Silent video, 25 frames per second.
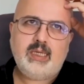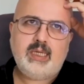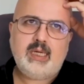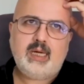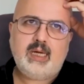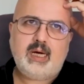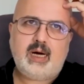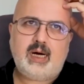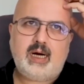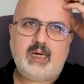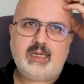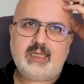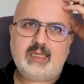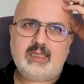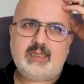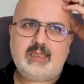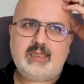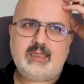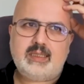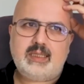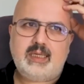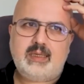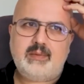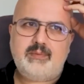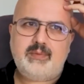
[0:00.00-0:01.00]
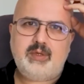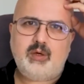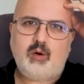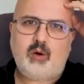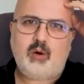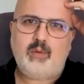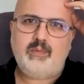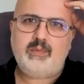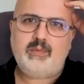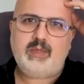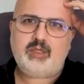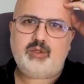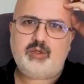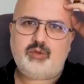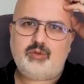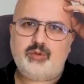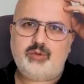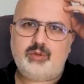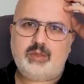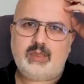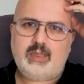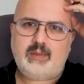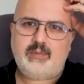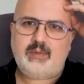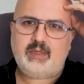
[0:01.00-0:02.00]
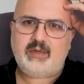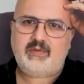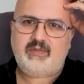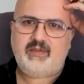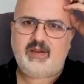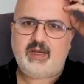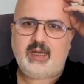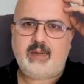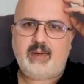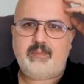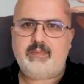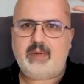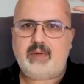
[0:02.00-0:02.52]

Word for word: ara sıra bir 15 günde bir filan